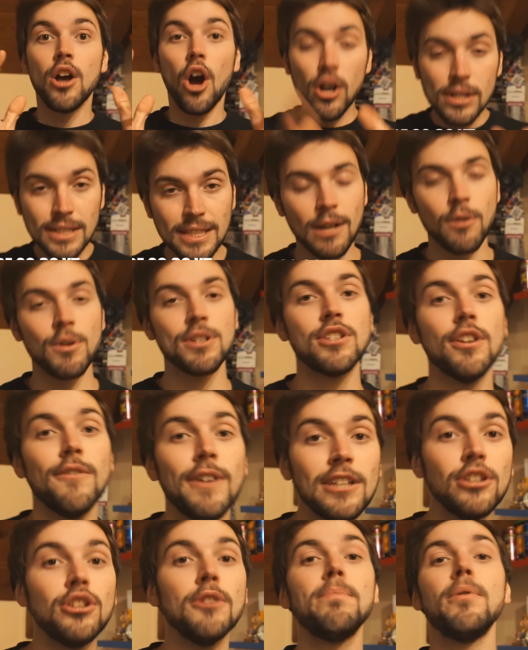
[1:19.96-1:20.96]
Oltre a questo
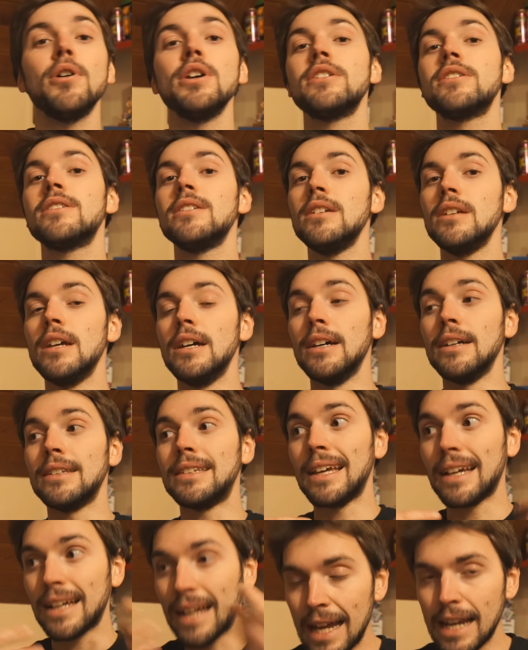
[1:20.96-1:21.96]
evento poi si eh,
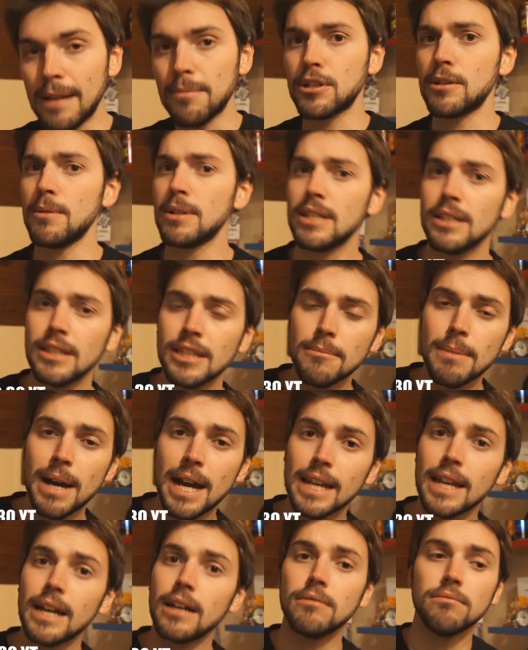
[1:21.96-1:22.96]
terrà la prossima
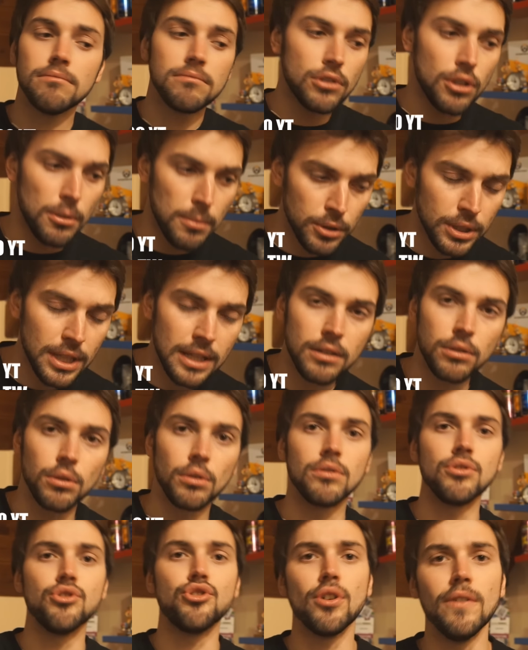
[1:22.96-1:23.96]
settimana come ho
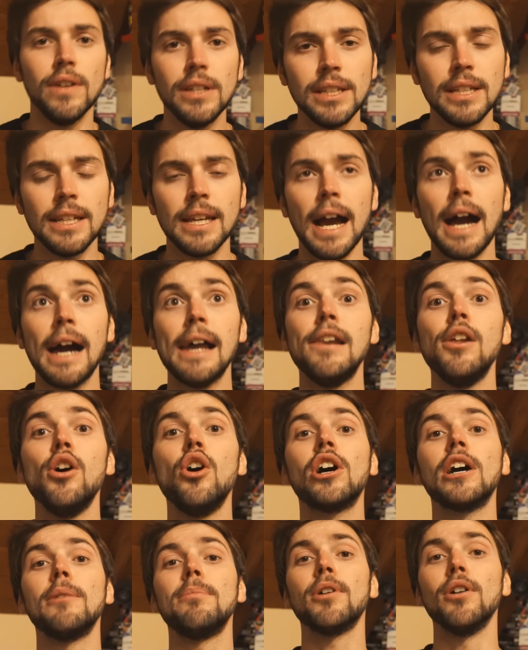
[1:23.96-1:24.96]
detto, giovedì alle
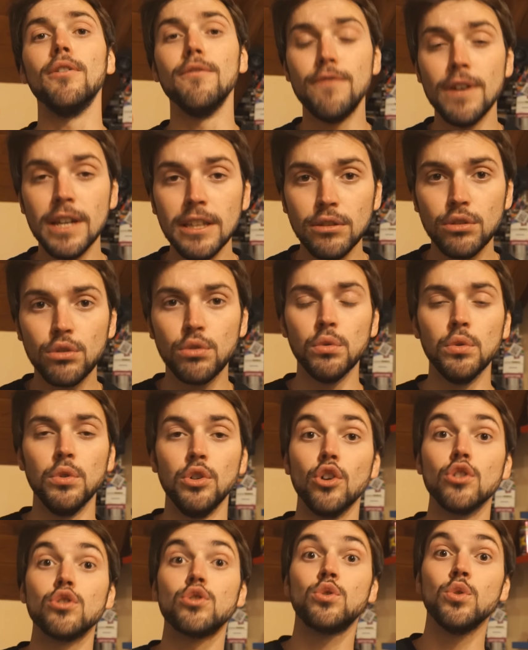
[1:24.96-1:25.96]
ore però
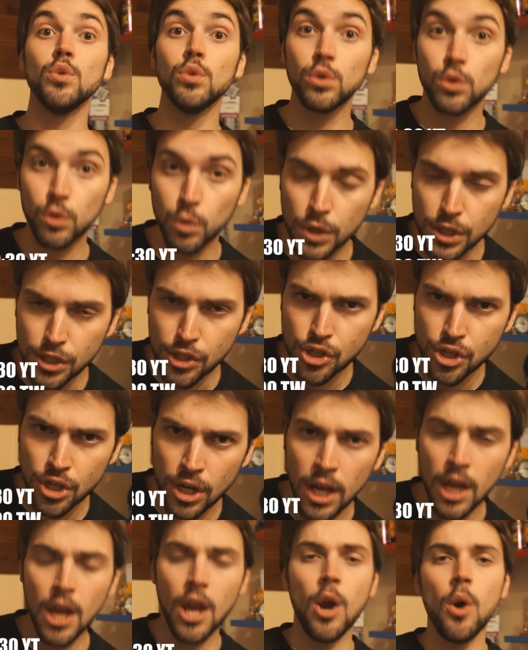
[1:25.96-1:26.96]
21 su
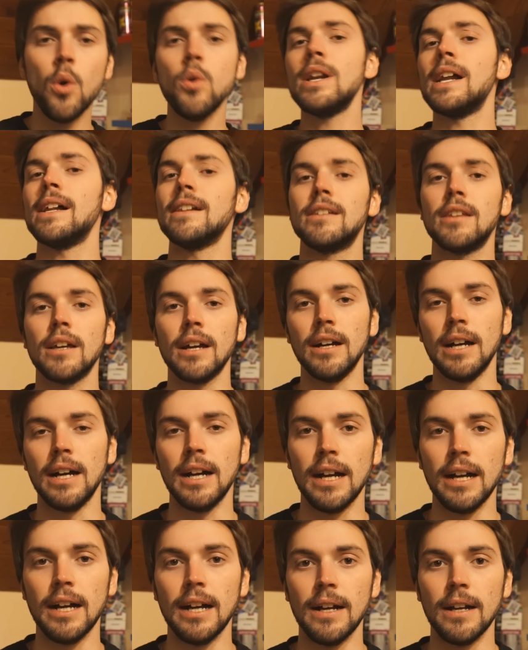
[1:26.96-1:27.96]
Twitch,
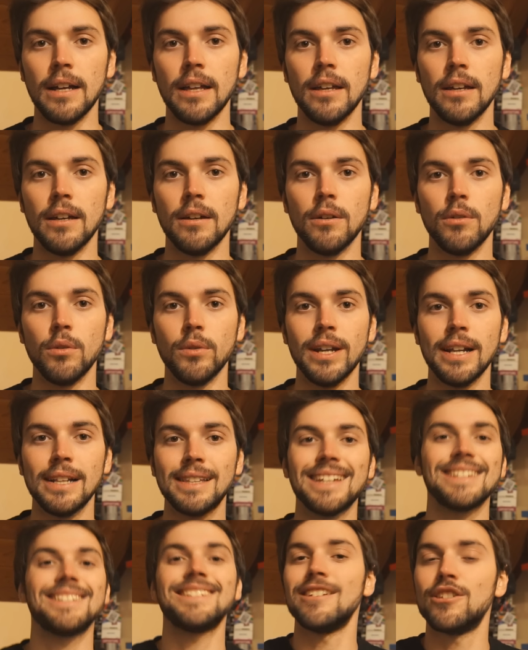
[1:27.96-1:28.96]
un'altra, eh,
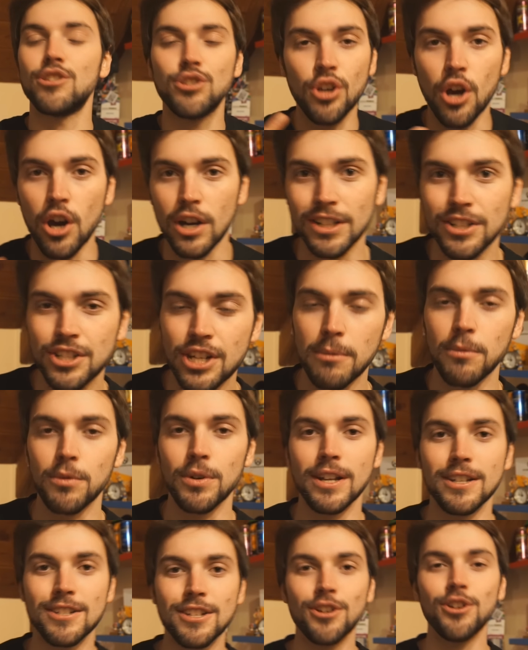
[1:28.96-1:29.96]
un'altra sessione, diciamo
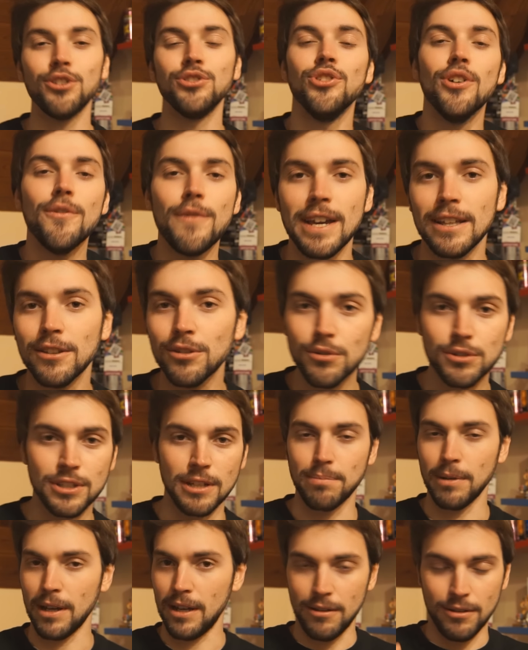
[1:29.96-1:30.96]
un secondo evento,
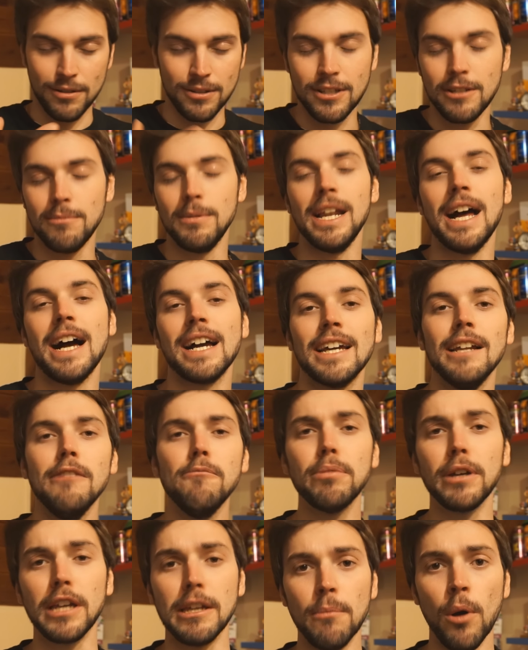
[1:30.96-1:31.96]
sempre similare al
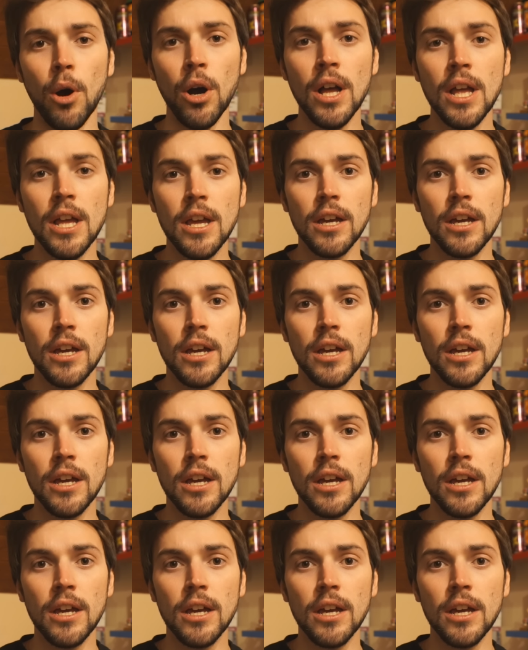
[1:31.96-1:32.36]
primo,